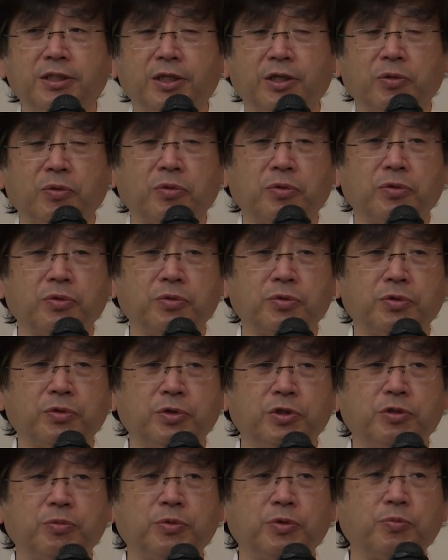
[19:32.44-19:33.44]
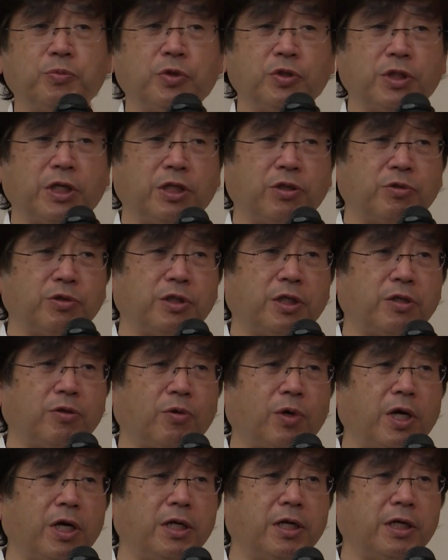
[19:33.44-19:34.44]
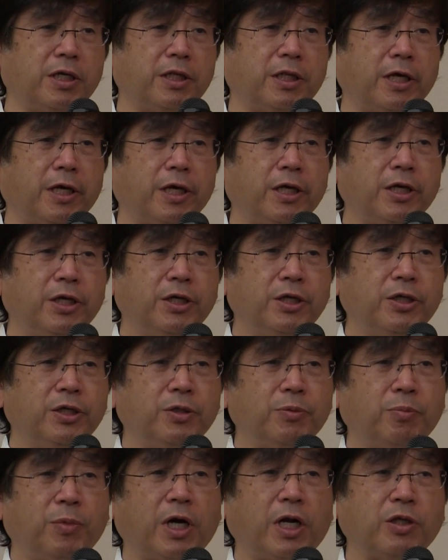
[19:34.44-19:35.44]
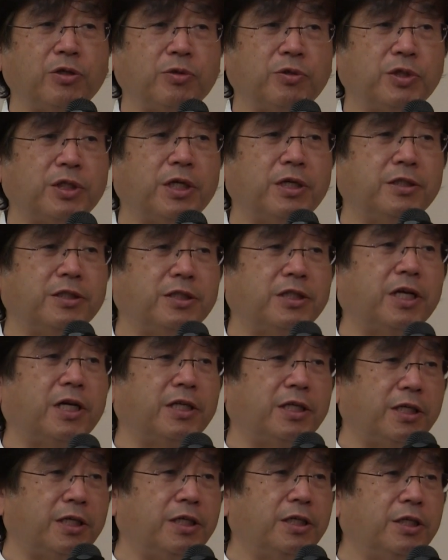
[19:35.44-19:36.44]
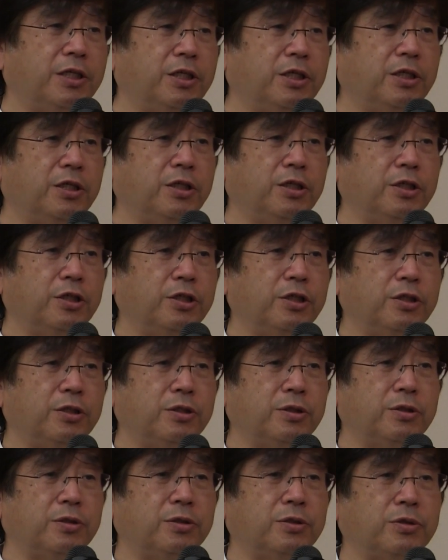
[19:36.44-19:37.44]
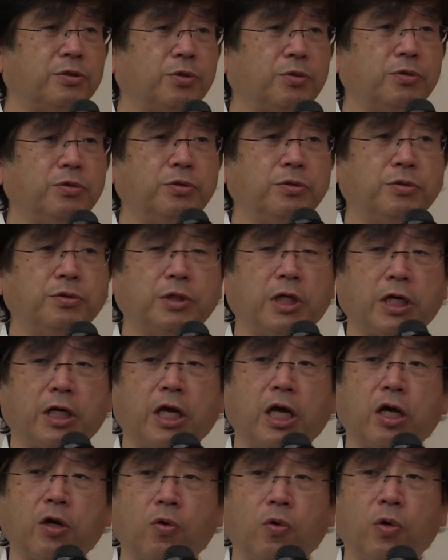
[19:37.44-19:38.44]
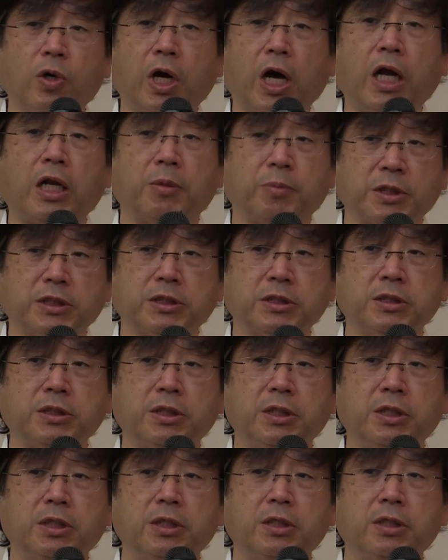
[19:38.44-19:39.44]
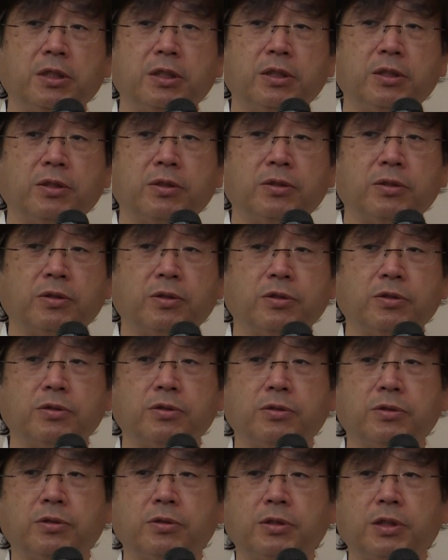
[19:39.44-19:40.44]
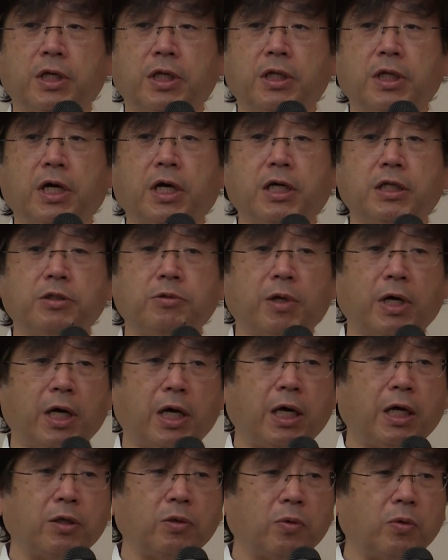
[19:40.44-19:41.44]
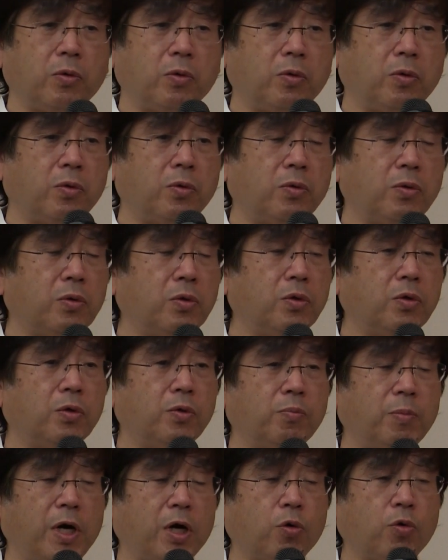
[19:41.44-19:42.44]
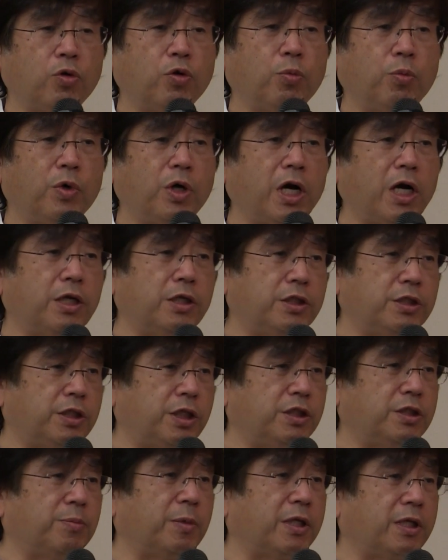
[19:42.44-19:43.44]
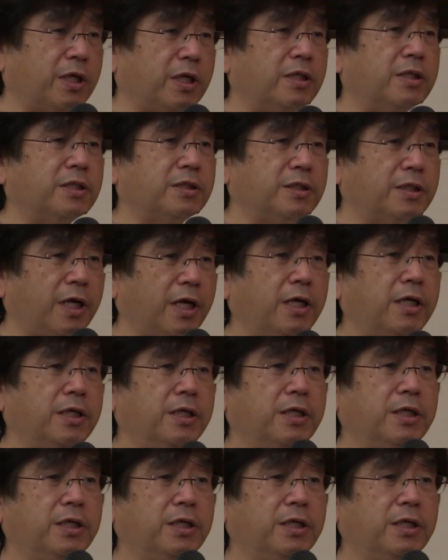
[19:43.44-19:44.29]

あの自分問題として捉えないで周りのせいにしたり、えー、そういうふうな傾向があります。で中にはあの、まあ、子供帰りしてしまったりですね